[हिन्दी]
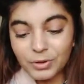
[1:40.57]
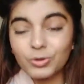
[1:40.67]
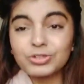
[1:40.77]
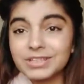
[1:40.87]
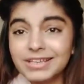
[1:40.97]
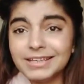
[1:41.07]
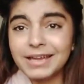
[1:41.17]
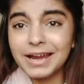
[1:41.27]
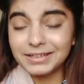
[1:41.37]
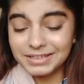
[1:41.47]
पड़ोस के लिए
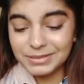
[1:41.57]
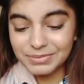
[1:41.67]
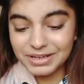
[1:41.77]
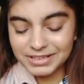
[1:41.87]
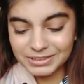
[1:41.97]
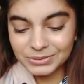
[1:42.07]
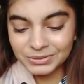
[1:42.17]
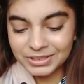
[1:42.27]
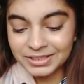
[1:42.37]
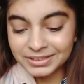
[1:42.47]
आंटी ये बनाती
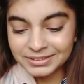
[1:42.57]
होगी